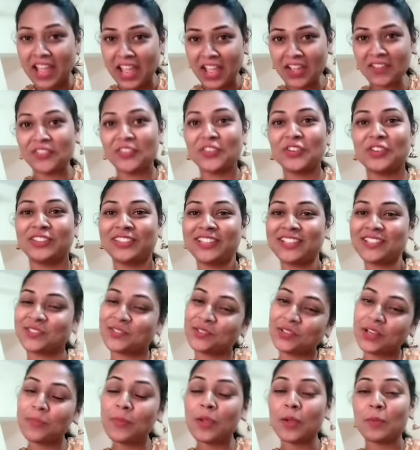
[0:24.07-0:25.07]
ఏ ఫుడ్
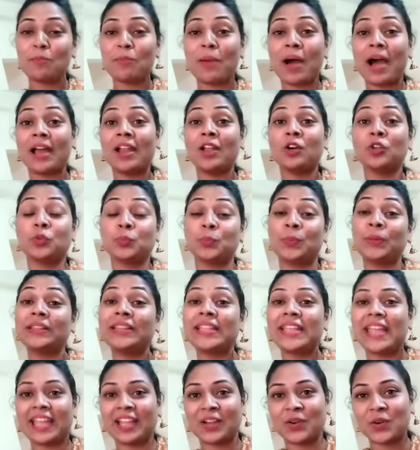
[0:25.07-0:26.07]
తీసుకుంటే మీకు పాల
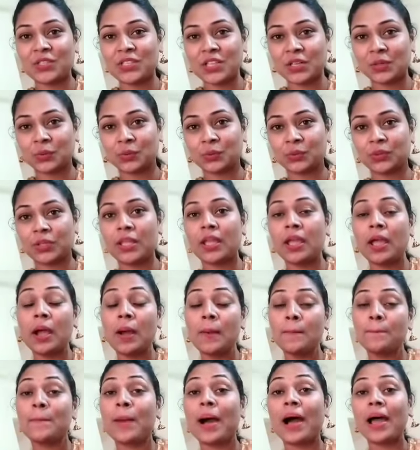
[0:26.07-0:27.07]
ఉత్పత్తి ఎక్కువ జరుగుతుంది
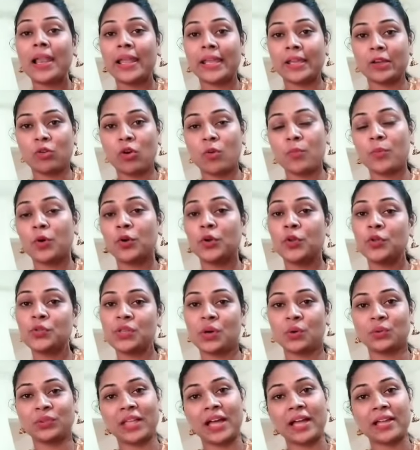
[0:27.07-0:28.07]
పాలు ఎక్కువ
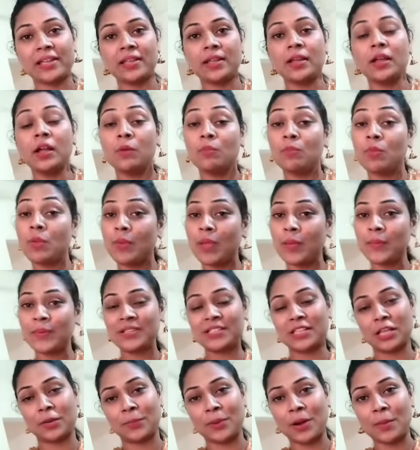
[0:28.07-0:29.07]
ప్రొడ్యూస్ అవుతాయి మీ
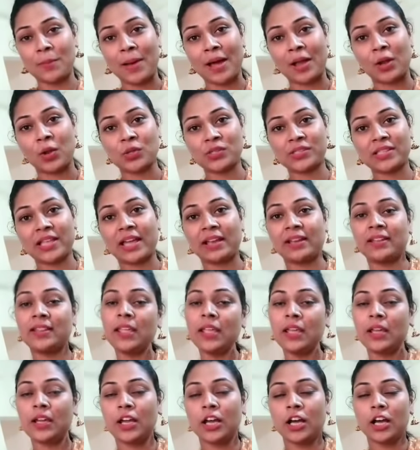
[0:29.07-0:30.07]
బేబీకి సరిపడా పాలు వస్తాయి
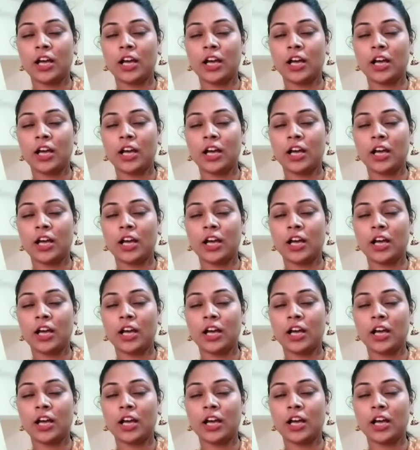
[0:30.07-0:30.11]
అనేది